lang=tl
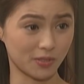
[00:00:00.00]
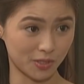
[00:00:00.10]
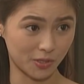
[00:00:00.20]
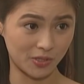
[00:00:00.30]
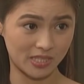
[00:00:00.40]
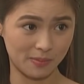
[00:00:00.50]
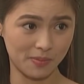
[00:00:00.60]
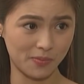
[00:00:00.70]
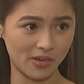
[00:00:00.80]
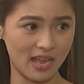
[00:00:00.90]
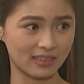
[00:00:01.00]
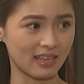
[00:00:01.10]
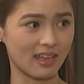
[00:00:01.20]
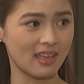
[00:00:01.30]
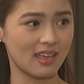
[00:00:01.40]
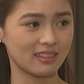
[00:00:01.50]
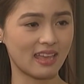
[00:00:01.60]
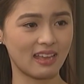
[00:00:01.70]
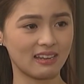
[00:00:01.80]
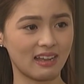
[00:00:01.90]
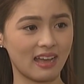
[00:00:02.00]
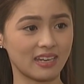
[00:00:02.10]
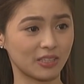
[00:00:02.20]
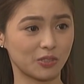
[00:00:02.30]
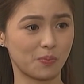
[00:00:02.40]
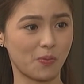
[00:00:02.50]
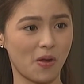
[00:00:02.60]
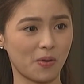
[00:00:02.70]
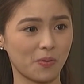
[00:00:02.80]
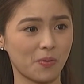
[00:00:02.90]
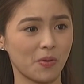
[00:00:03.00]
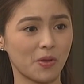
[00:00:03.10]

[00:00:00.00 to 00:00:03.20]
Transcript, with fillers: posisyon sa Memorata dahil lang anak niyo po ako.